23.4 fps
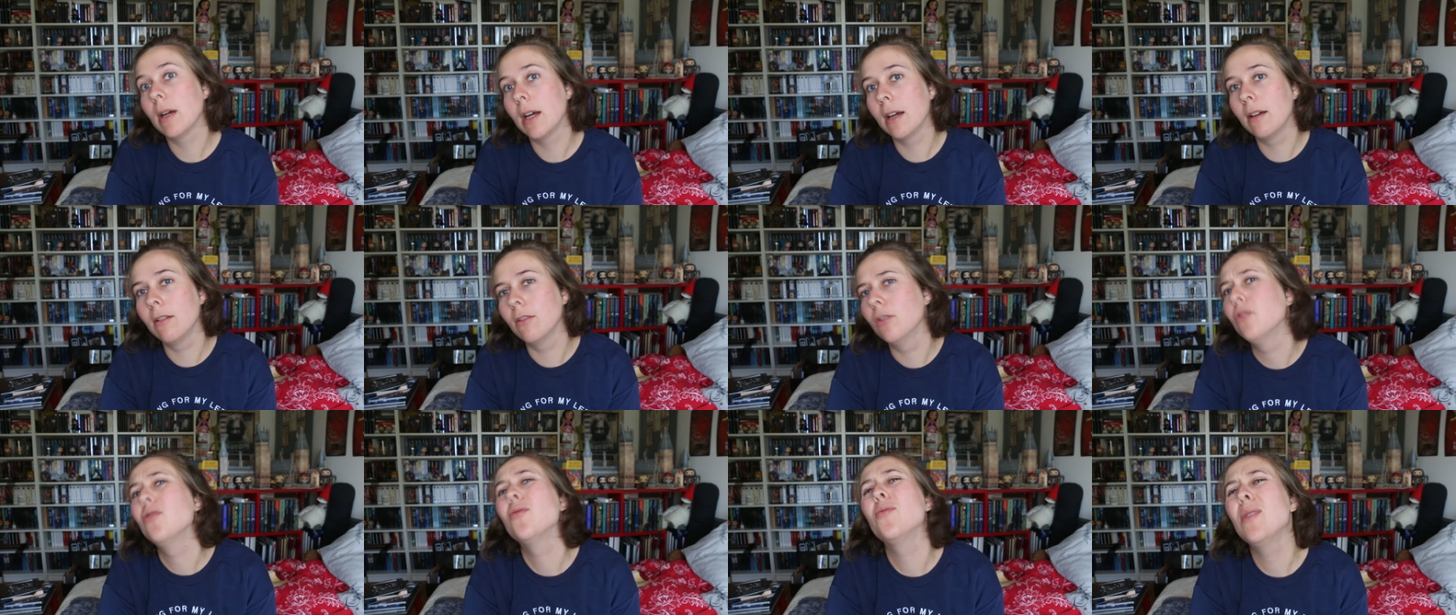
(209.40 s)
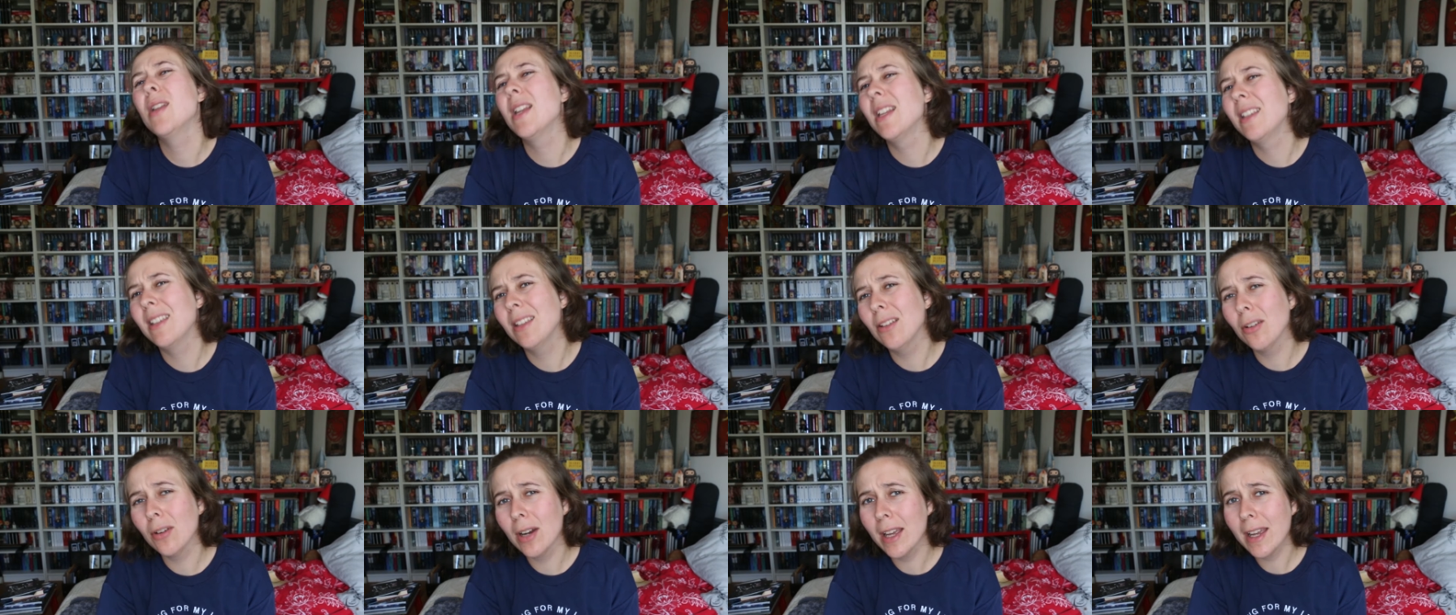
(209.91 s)
bah, lui il
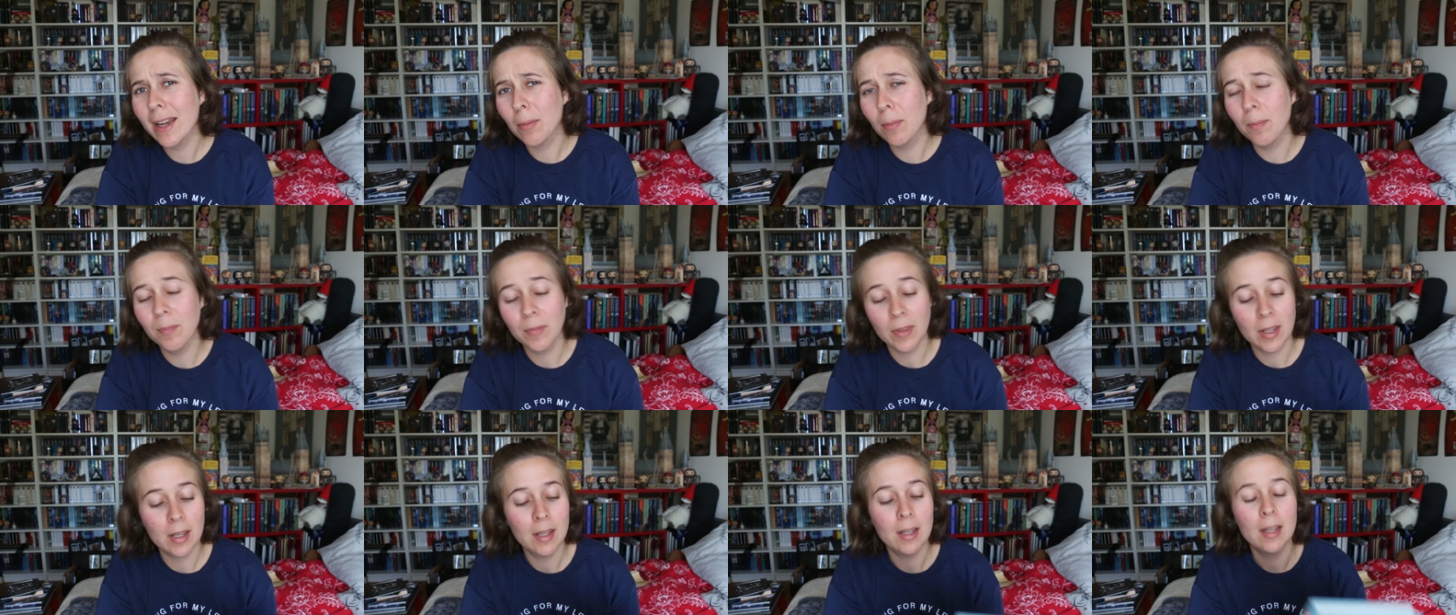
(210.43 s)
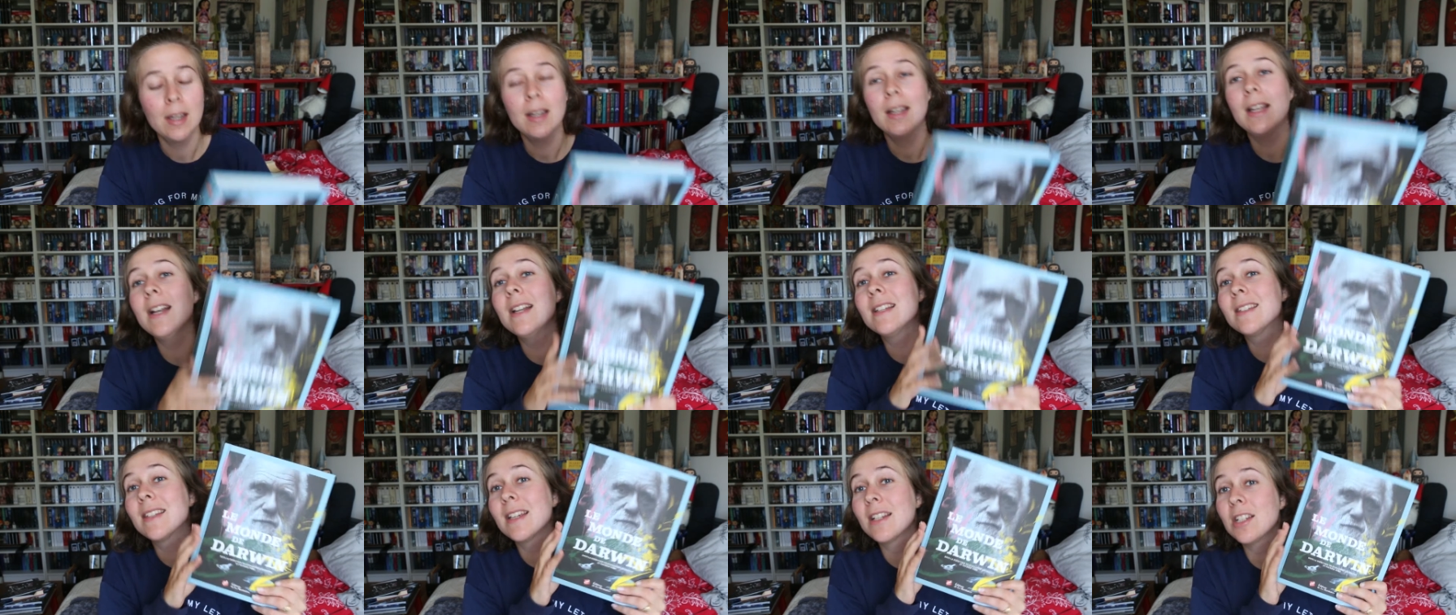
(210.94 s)
était dans l'air.
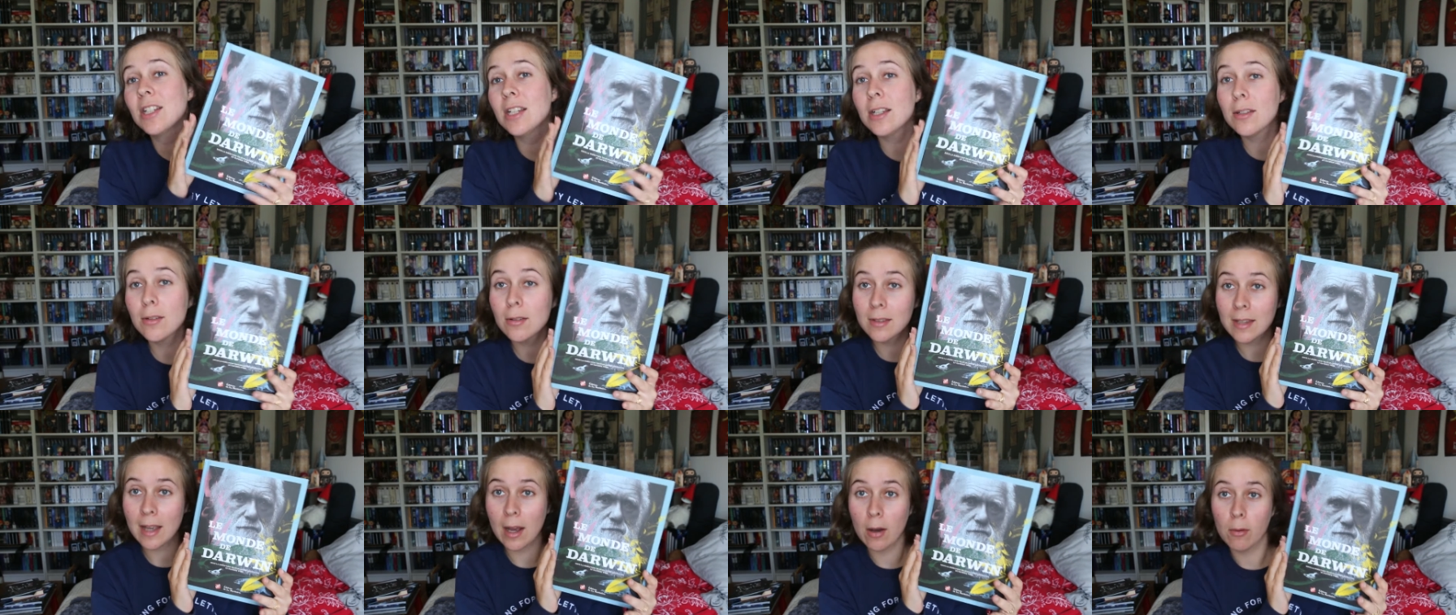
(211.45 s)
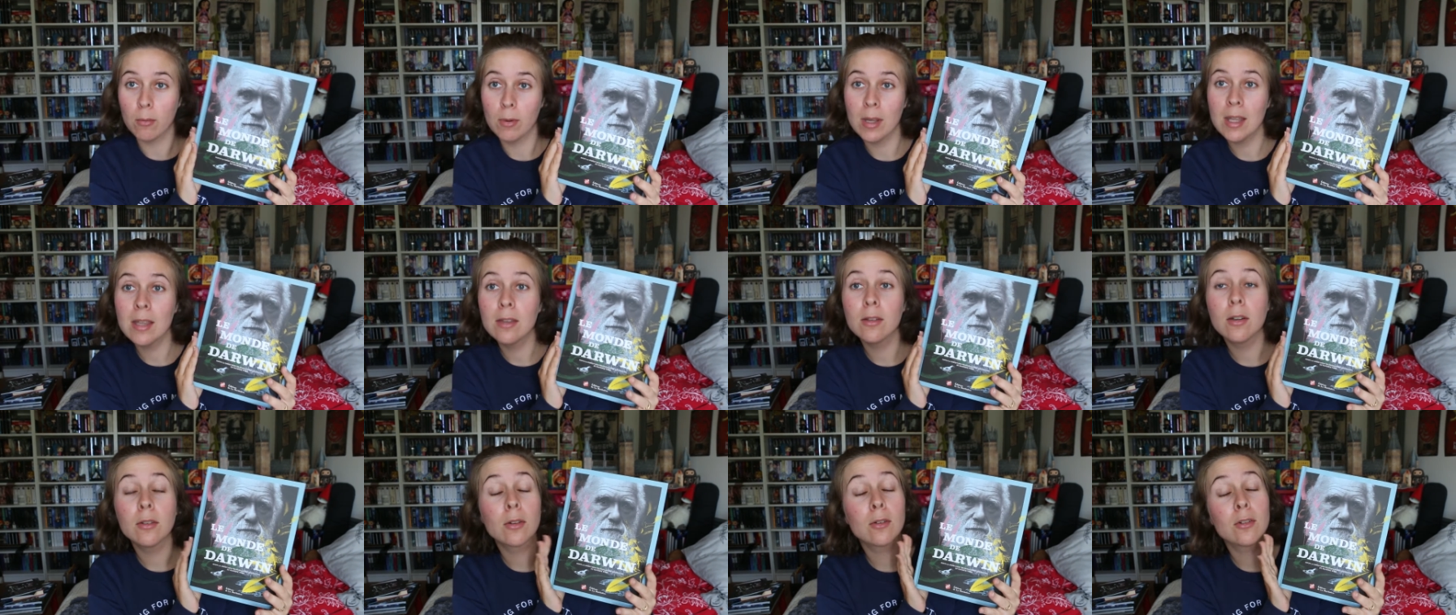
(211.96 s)
Il s'agit de
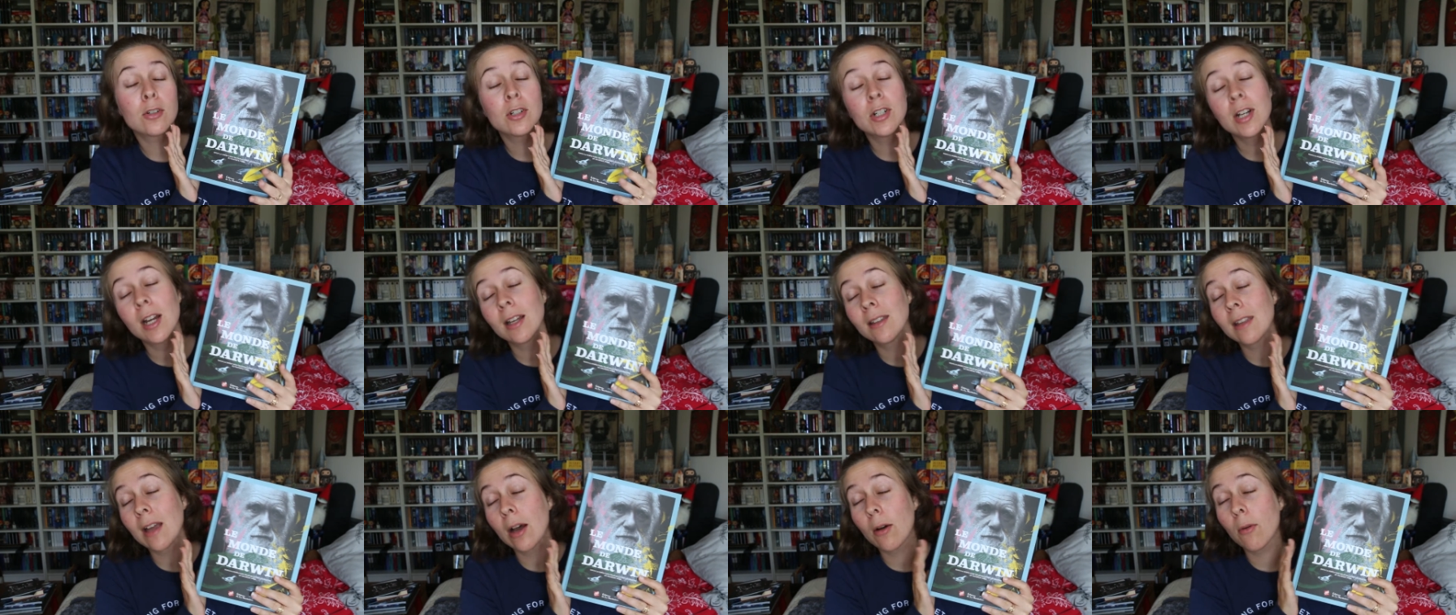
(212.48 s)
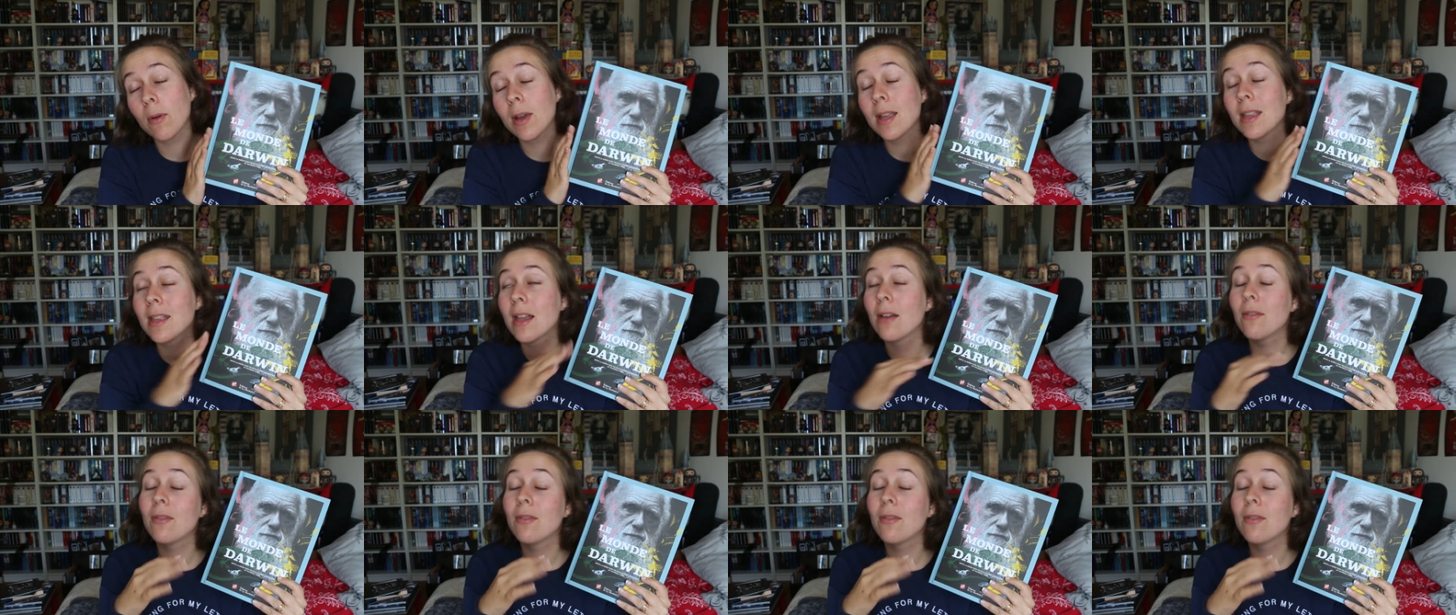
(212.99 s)
Darwin, notre cher Darwin,